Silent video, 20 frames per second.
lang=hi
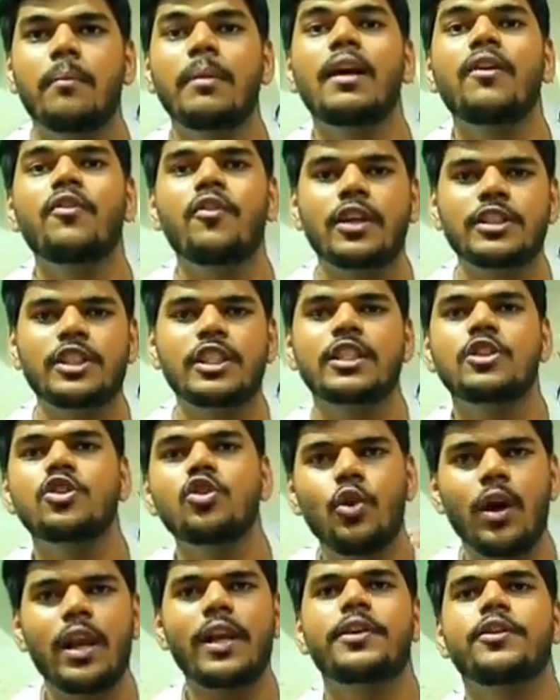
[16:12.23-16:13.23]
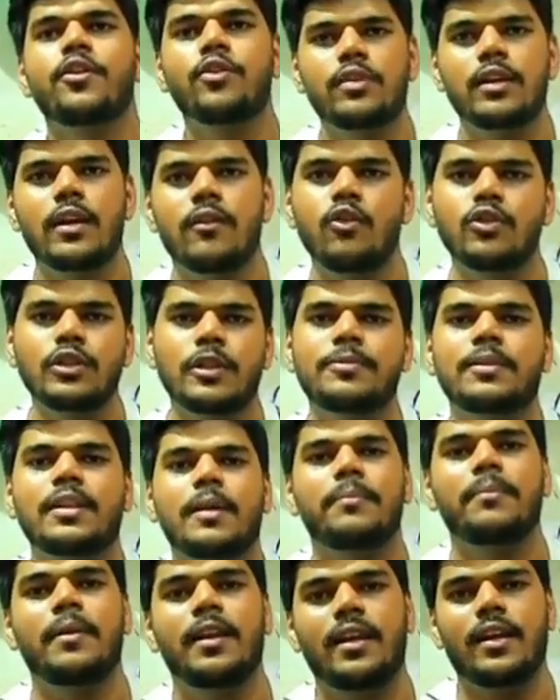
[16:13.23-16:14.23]
मतलब वॉशिंग की जो क्वालिटी होती है वो सब
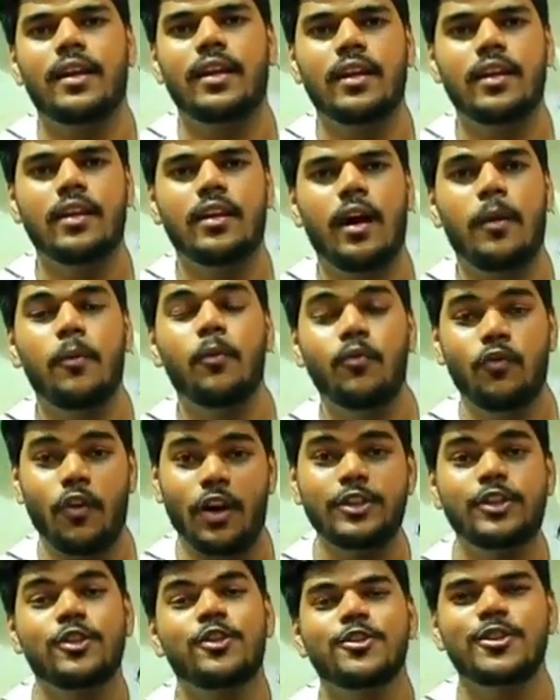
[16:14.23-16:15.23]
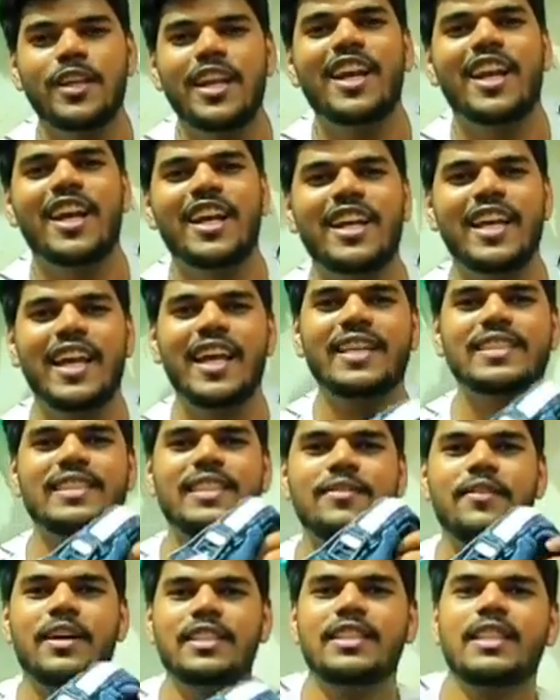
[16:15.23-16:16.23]
सेम मिलेगी अब वॉशिंग तो सर अलग ही है
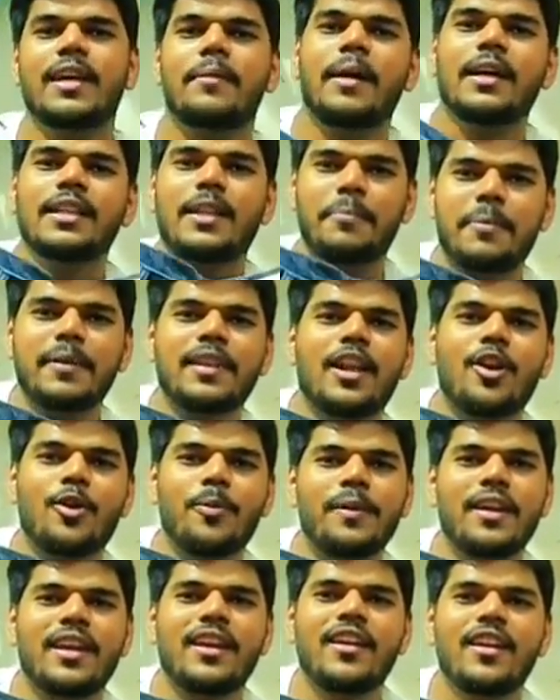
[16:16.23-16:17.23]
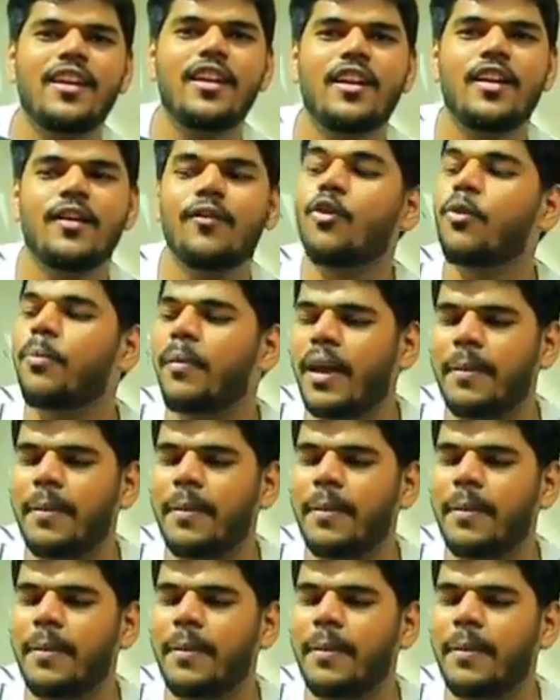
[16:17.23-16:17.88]
इसकी वॉशिंग है मात्र पंद्रह रुपये की वो